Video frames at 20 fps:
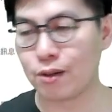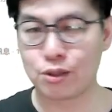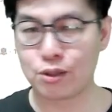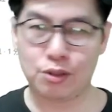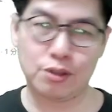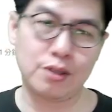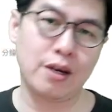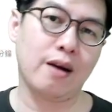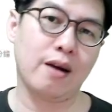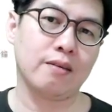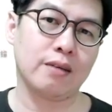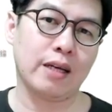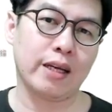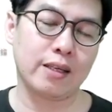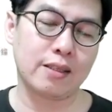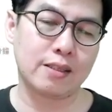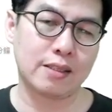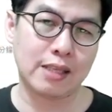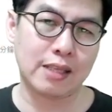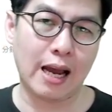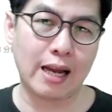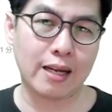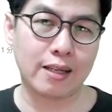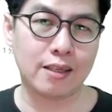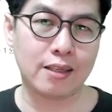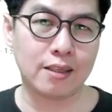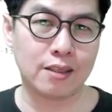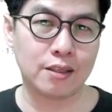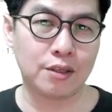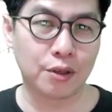需要，哎，家
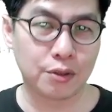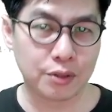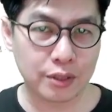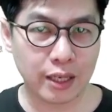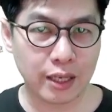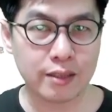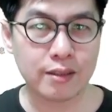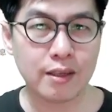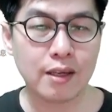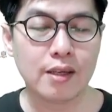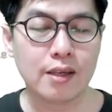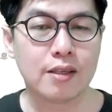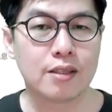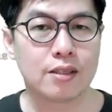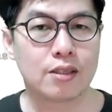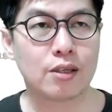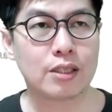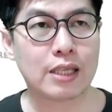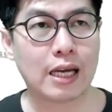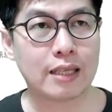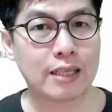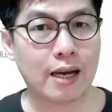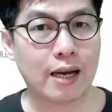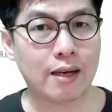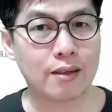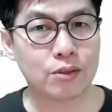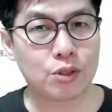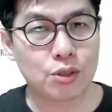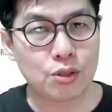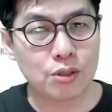里有人就常
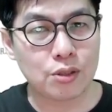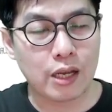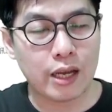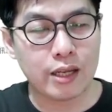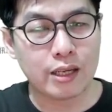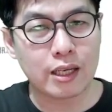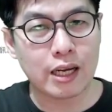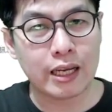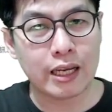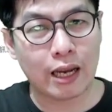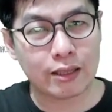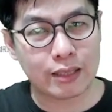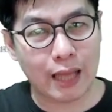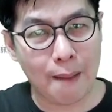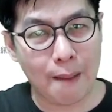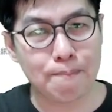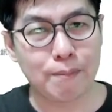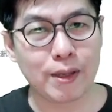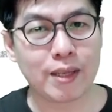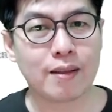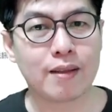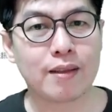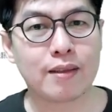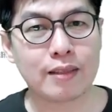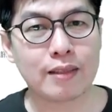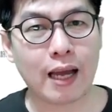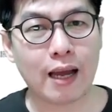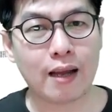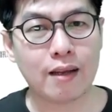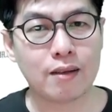常，哎，你可能要探病，
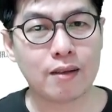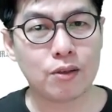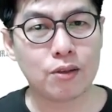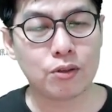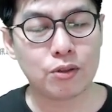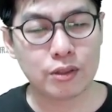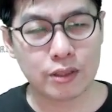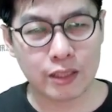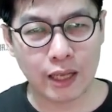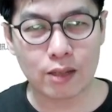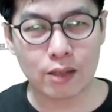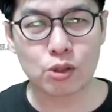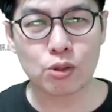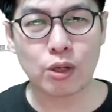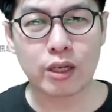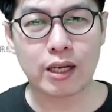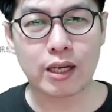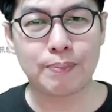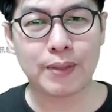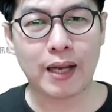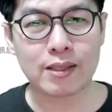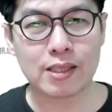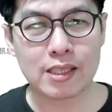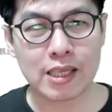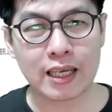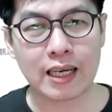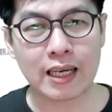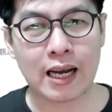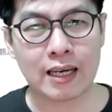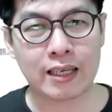那你要做一个比较
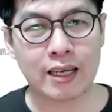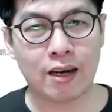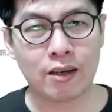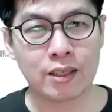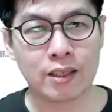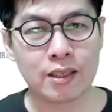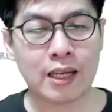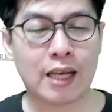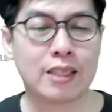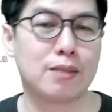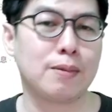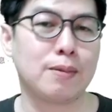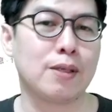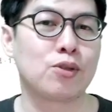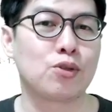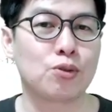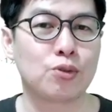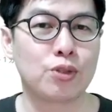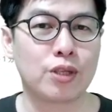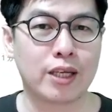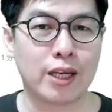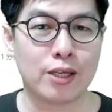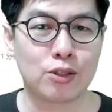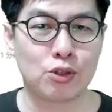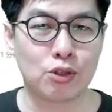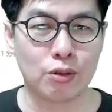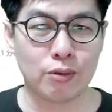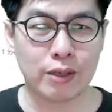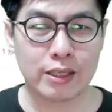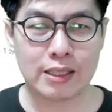健康料理，那这本书就可以
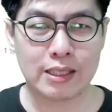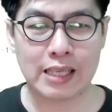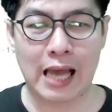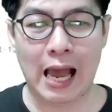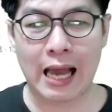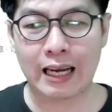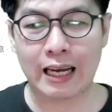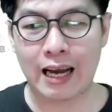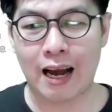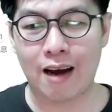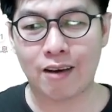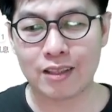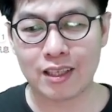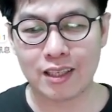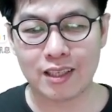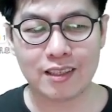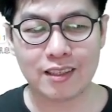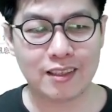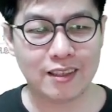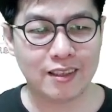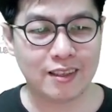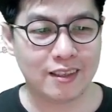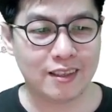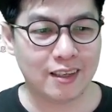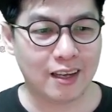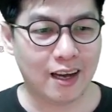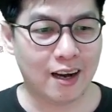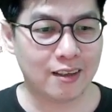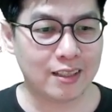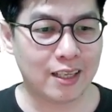作为参考了。
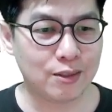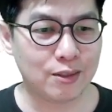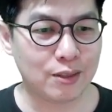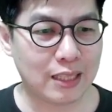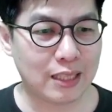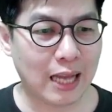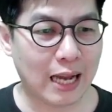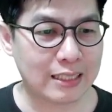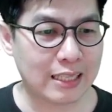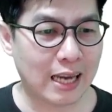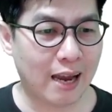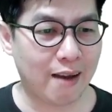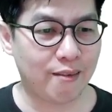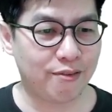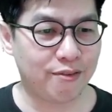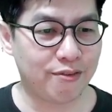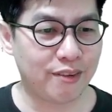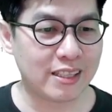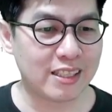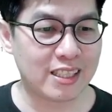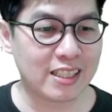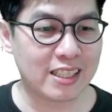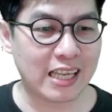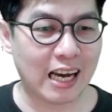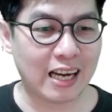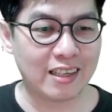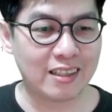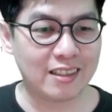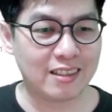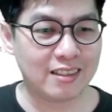好，也与大家分享。